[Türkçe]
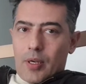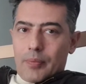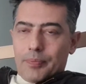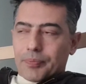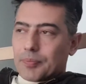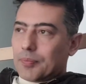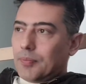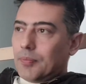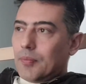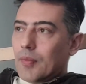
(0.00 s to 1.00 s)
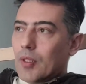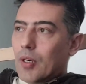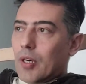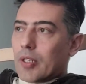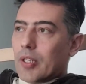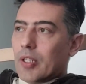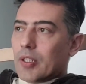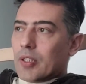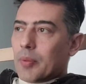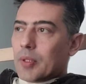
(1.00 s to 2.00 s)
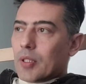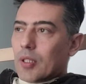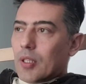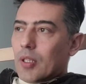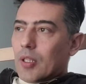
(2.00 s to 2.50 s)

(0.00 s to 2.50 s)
da araya yine bir